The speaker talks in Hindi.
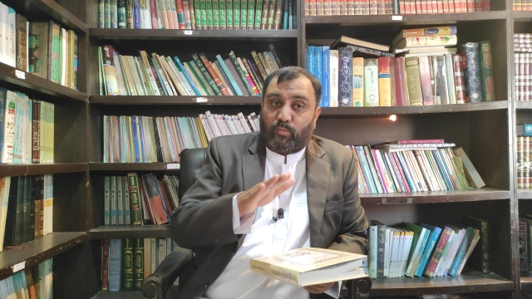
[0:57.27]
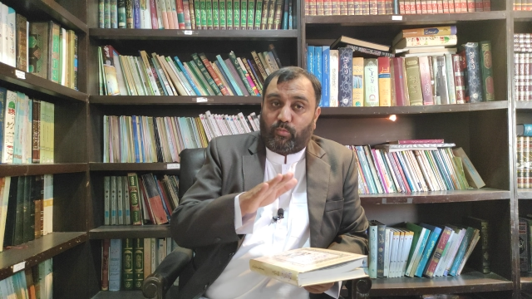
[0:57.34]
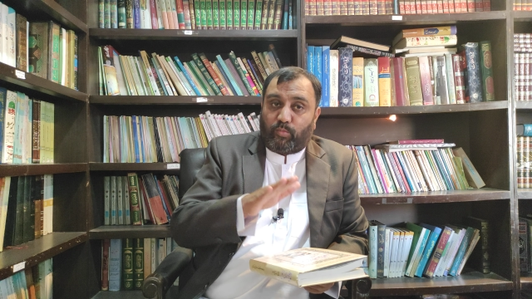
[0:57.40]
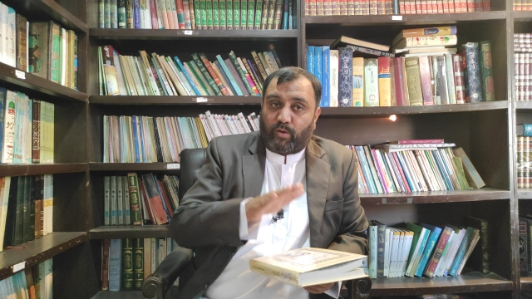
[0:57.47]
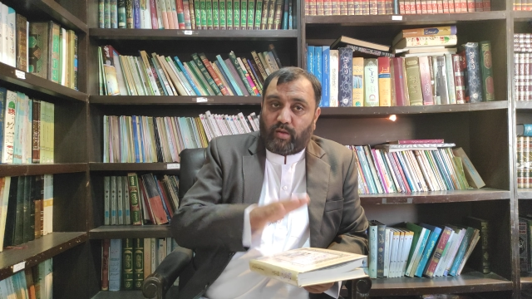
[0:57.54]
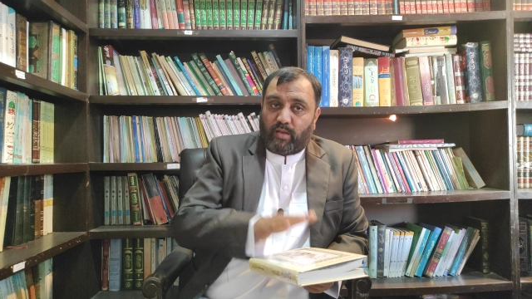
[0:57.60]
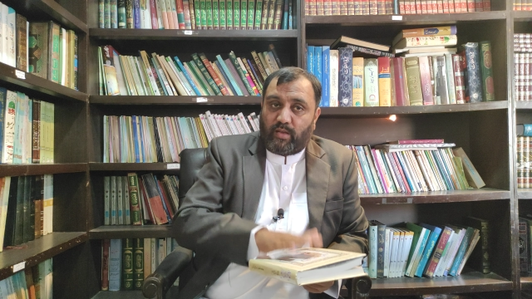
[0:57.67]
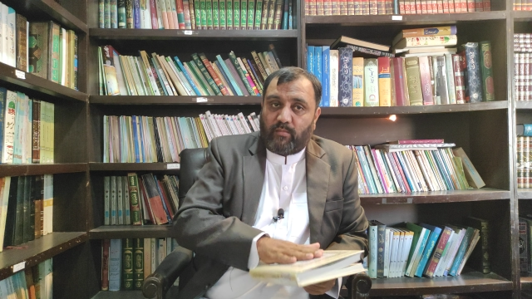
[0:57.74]
तो
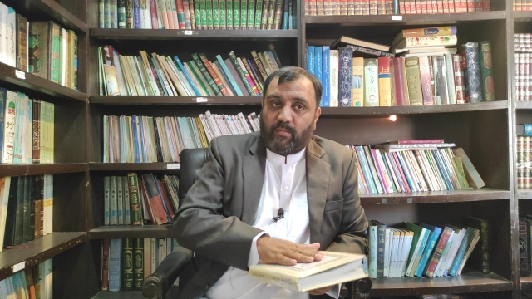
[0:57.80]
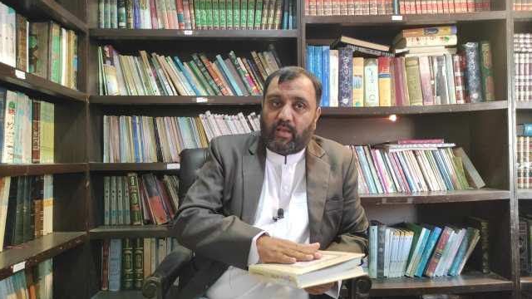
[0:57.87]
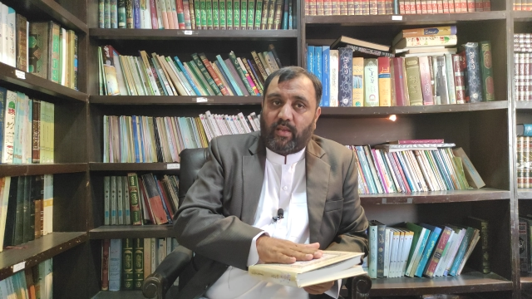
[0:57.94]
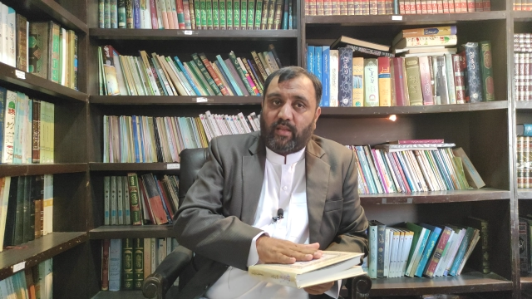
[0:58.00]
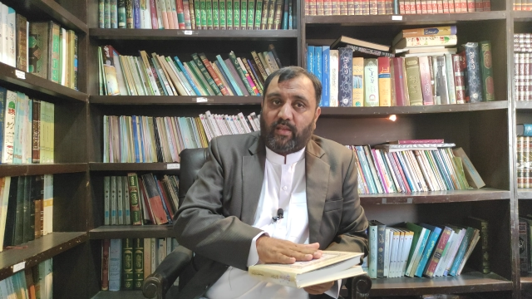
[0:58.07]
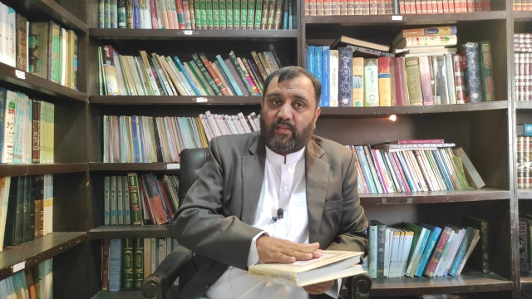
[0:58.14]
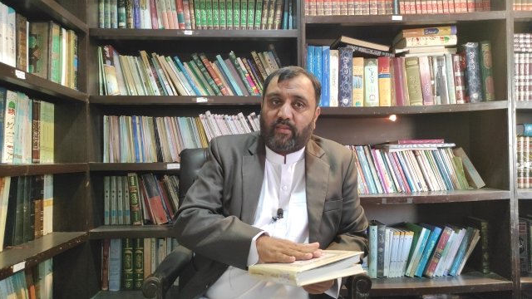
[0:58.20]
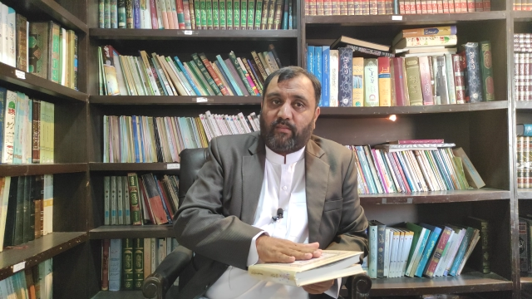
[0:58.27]
पुराने
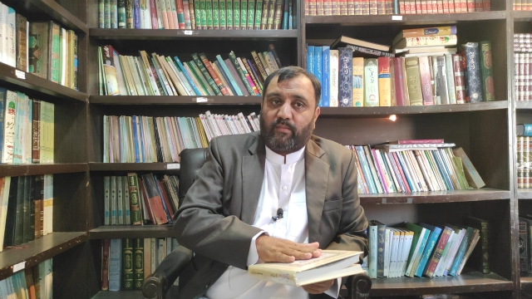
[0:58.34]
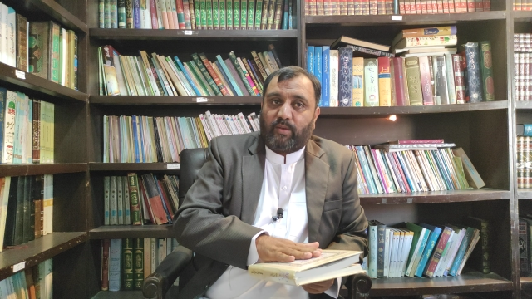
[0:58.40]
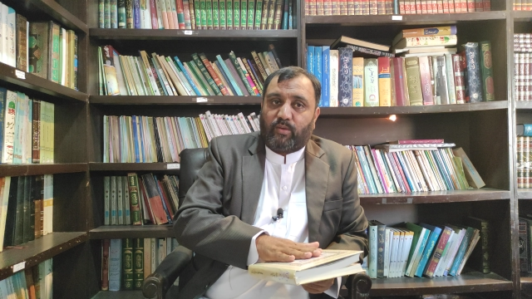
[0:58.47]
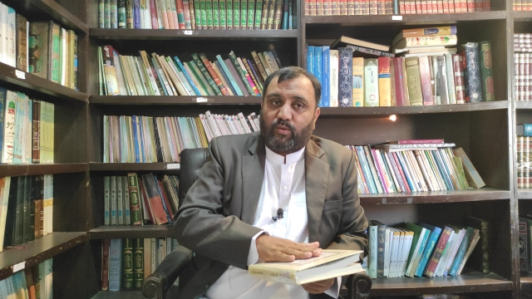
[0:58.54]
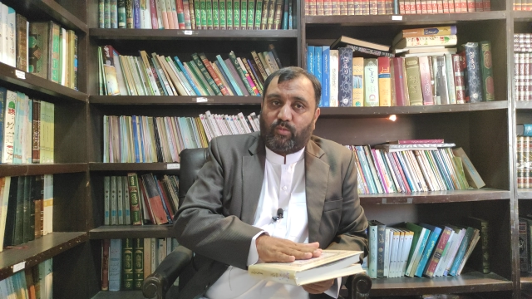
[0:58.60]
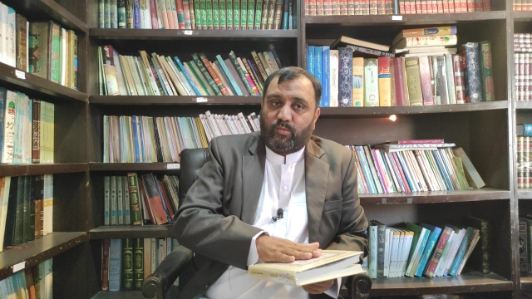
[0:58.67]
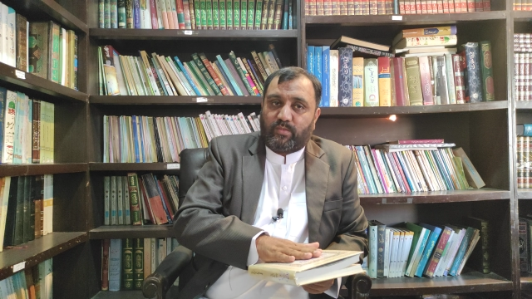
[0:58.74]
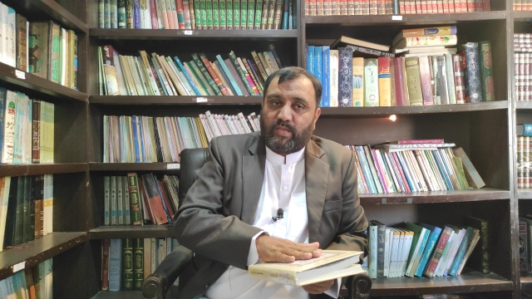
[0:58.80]
मालिक के ज़िम्मे
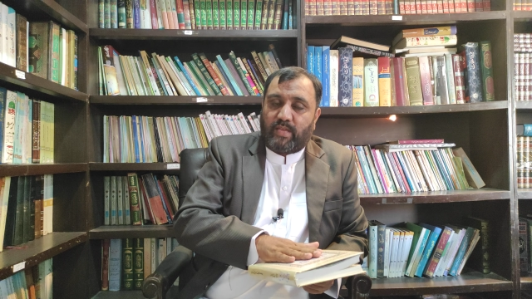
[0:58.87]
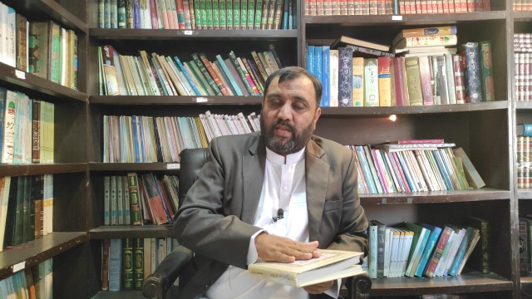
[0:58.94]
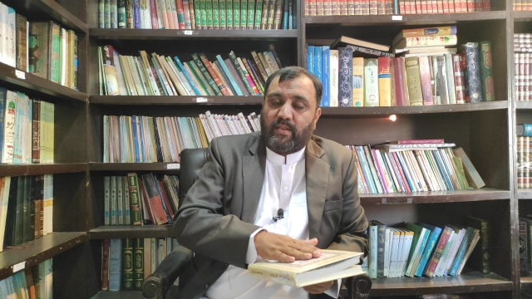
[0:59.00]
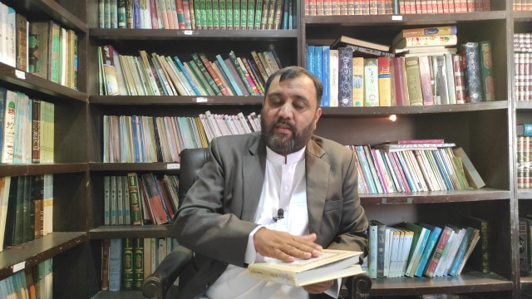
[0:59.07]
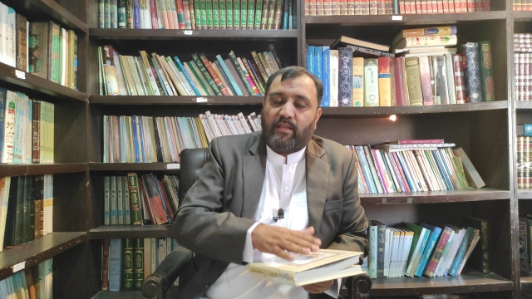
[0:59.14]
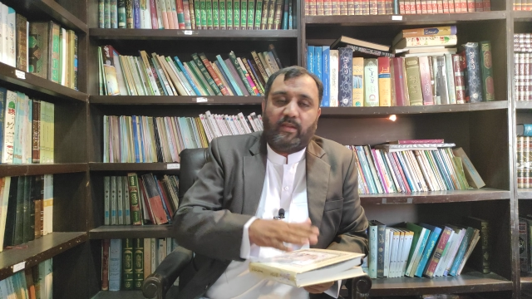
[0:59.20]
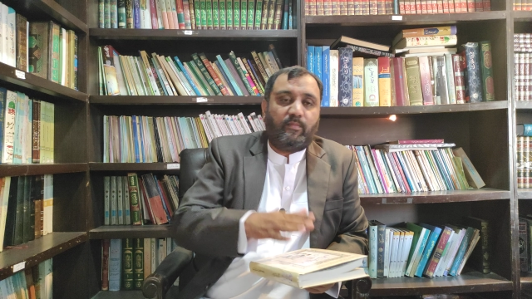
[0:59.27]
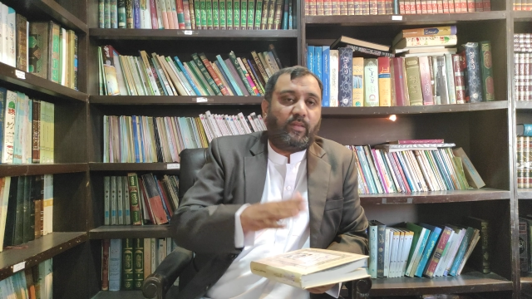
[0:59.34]
खम्स है
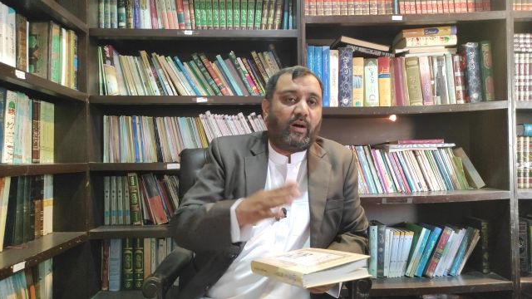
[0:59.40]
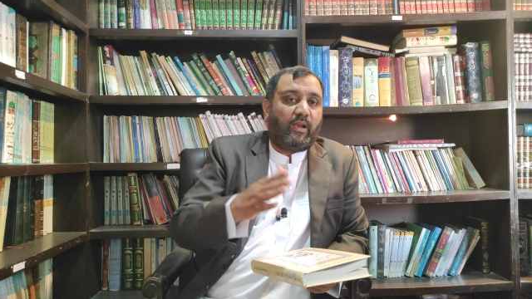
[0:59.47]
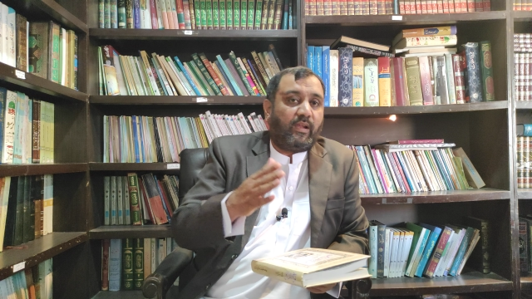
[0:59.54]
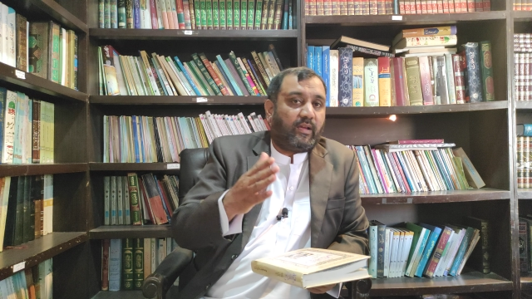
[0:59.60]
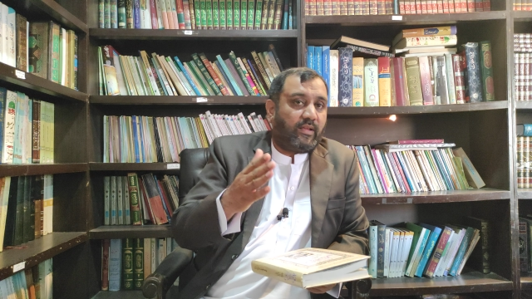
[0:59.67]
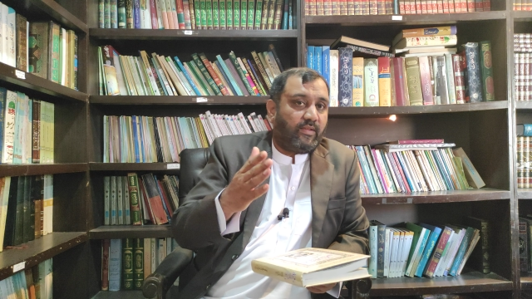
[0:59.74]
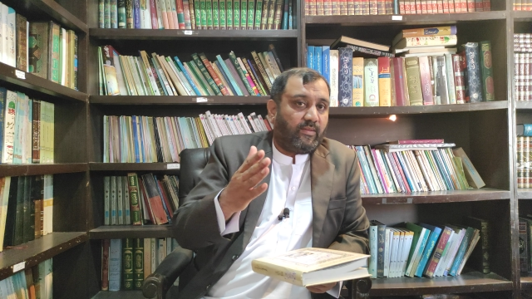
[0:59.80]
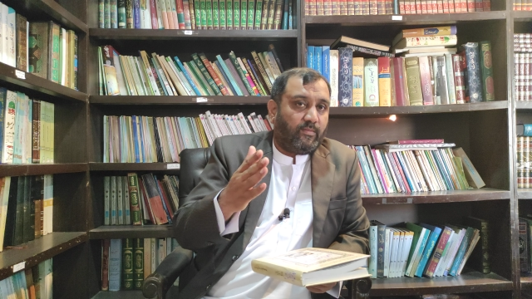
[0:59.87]
नए
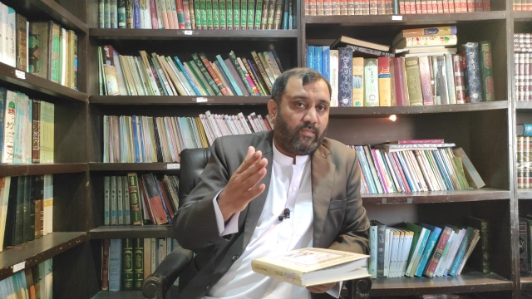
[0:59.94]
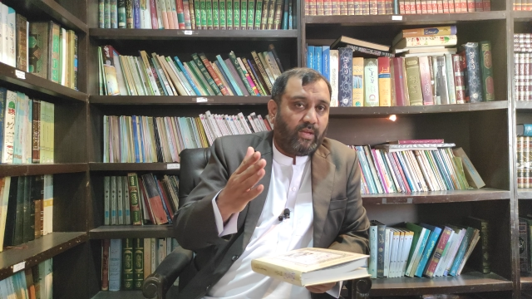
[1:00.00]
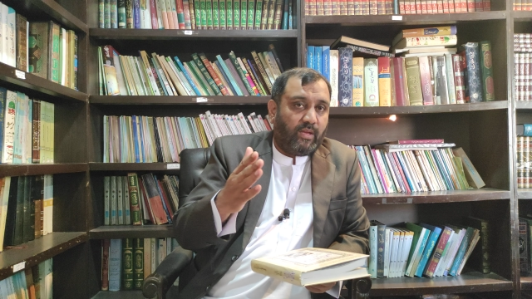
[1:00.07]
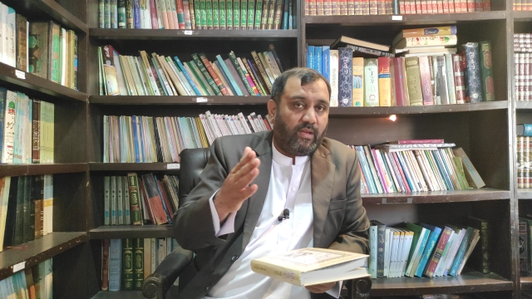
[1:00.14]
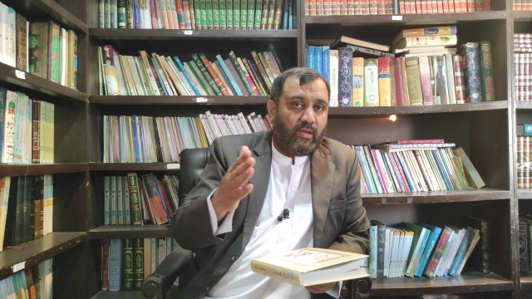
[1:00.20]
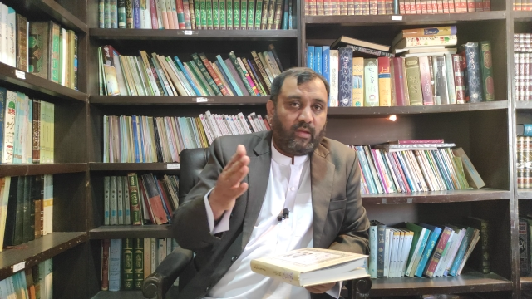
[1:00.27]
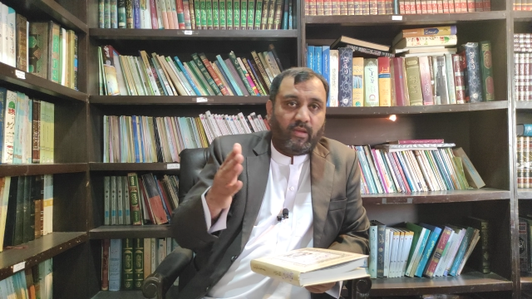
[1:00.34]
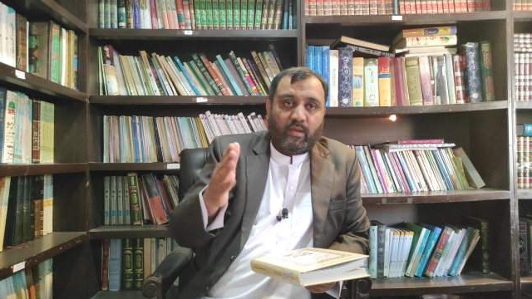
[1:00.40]
मालिक के ज़िम्मे